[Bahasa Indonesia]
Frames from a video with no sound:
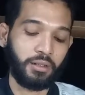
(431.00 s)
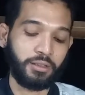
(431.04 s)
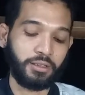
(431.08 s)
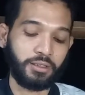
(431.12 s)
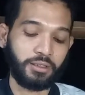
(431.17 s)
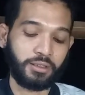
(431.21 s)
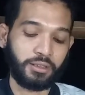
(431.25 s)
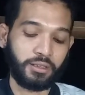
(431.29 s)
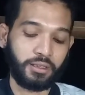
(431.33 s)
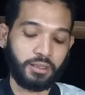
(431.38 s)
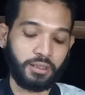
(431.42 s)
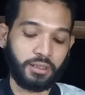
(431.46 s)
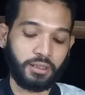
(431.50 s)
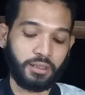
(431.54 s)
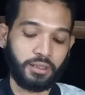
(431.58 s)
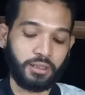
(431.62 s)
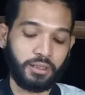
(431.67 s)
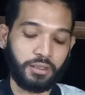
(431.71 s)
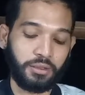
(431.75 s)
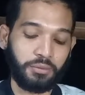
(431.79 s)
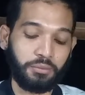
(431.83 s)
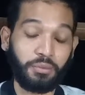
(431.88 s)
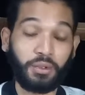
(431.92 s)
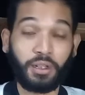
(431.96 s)

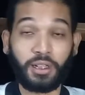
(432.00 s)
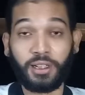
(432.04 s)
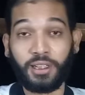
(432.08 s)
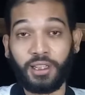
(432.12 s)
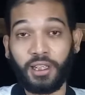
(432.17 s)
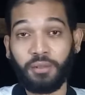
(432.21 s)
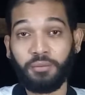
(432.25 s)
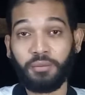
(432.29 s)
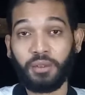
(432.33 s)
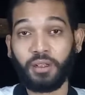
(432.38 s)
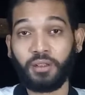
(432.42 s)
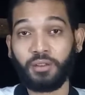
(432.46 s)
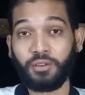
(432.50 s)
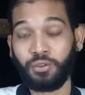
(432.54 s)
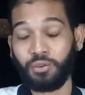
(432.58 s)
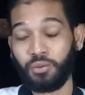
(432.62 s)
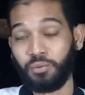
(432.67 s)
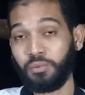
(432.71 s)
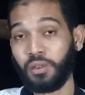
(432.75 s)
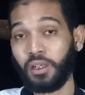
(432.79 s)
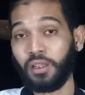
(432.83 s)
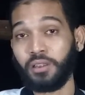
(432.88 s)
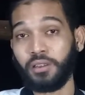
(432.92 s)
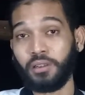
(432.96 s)
Eh, meriam yang
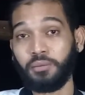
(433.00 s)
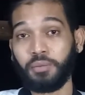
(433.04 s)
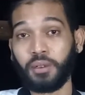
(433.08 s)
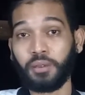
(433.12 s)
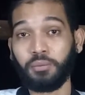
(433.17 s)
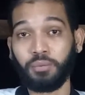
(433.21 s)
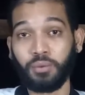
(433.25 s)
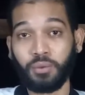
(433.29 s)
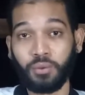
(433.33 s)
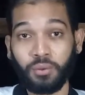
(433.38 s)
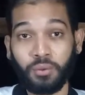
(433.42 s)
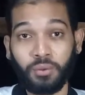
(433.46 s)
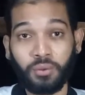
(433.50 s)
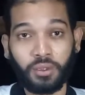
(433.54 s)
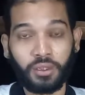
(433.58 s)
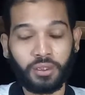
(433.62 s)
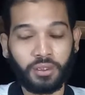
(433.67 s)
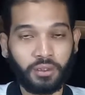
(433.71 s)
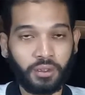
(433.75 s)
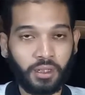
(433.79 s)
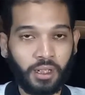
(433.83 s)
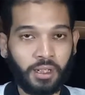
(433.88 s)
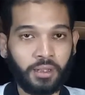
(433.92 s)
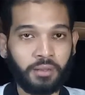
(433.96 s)
jumlahnya 40
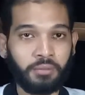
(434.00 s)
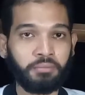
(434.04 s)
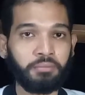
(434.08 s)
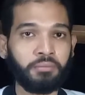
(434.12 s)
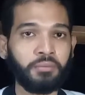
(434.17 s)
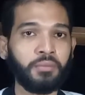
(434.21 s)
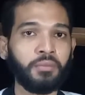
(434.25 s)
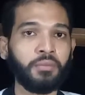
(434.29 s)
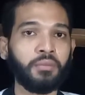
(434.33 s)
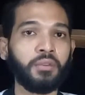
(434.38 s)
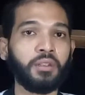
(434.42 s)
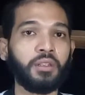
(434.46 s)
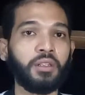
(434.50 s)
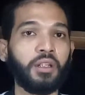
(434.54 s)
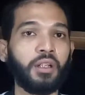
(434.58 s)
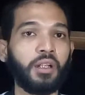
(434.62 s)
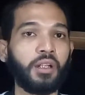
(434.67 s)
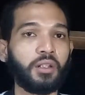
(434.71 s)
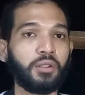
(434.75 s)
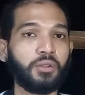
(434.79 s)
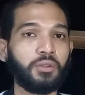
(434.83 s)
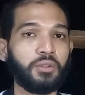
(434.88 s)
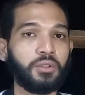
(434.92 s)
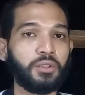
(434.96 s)
gitu kan
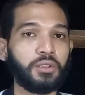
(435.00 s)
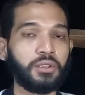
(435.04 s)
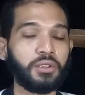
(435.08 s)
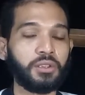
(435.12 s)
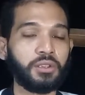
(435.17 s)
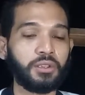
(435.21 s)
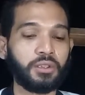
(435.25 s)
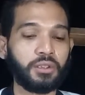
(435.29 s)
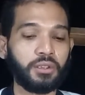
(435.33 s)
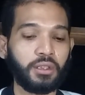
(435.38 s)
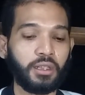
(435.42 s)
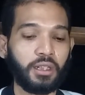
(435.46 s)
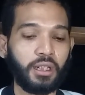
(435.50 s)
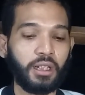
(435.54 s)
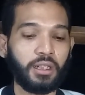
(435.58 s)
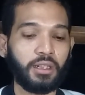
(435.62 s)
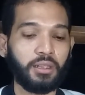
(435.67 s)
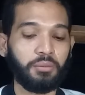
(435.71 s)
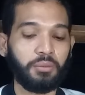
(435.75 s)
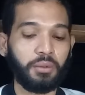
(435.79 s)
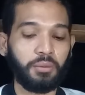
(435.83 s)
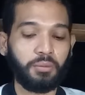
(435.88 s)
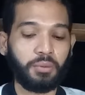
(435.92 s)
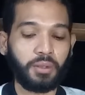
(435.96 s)
terus
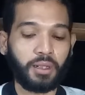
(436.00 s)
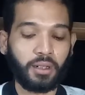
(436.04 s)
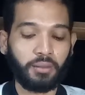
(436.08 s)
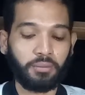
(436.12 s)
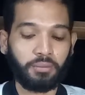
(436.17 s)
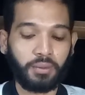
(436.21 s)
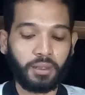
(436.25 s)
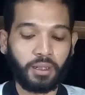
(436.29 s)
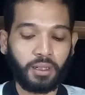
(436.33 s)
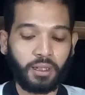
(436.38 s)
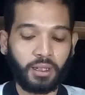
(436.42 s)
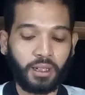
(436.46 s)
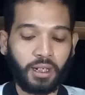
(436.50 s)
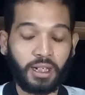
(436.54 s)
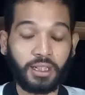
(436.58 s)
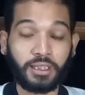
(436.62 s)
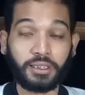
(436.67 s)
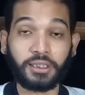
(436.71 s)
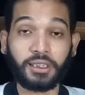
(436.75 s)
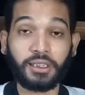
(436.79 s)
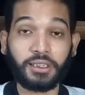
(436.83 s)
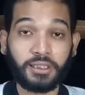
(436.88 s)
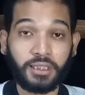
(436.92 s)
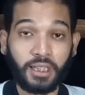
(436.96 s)
ada beberapa
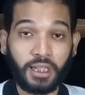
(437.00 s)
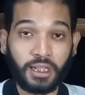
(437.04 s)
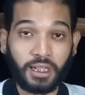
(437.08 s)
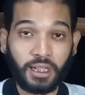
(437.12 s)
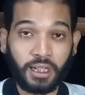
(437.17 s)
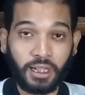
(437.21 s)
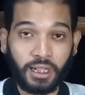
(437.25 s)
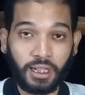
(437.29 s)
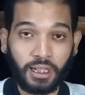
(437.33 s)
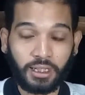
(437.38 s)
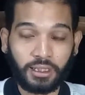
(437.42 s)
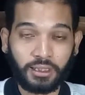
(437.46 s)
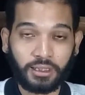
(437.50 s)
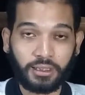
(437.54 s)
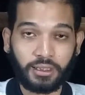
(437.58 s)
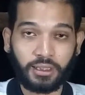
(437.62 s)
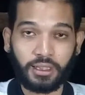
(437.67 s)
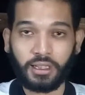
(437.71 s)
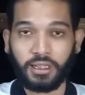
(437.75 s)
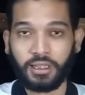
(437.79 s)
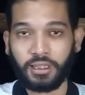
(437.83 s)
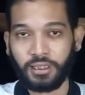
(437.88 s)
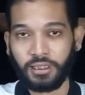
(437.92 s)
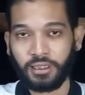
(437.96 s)
hasil jarahan
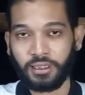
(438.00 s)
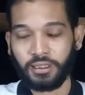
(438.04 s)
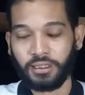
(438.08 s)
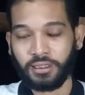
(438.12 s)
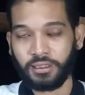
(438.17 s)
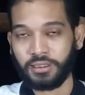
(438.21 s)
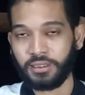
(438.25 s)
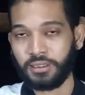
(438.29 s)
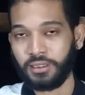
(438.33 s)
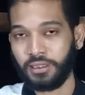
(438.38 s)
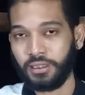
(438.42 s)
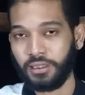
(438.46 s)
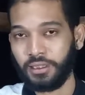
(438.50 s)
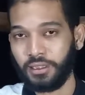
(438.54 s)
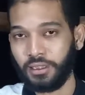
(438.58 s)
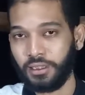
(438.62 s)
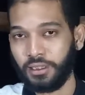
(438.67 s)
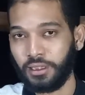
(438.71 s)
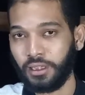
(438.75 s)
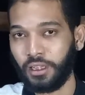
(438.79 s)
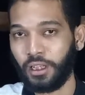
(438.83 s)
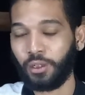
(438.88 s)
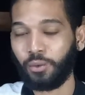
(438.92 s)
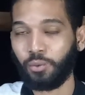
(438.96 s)
dari
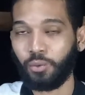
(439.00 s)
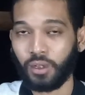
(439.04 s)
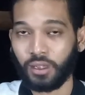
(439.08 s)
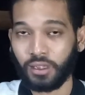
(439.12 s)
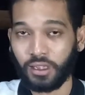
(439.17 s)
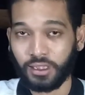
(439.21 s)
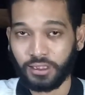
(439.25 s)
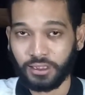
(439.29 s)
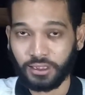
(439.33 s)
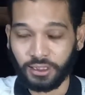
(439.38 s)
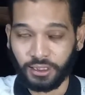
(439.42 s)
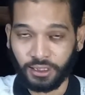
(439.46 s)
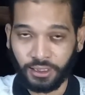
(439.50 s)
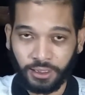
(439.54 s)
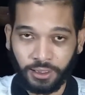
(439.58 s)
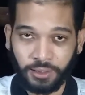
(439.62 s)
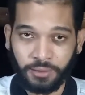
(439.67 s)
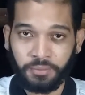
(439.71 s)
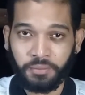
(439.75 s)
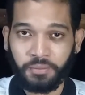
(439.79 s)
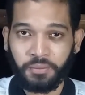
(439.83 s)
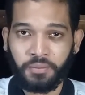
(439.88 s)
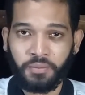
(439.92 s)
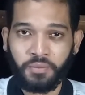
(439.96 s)
si Edward Touch ini
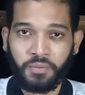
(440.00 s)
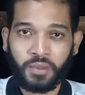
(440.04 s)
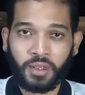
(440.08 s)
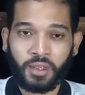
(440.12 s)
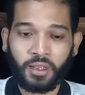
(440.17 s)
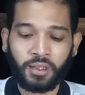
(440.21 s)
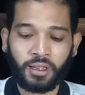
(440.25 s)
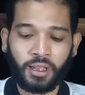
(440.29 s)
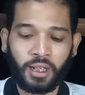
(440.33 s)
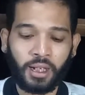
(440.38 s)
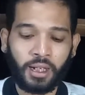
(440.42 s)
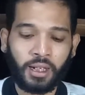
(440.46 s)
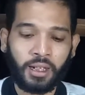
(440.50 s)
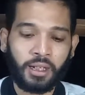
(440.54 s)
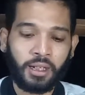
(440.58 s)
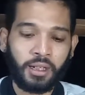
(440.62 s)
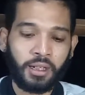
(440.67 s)
nah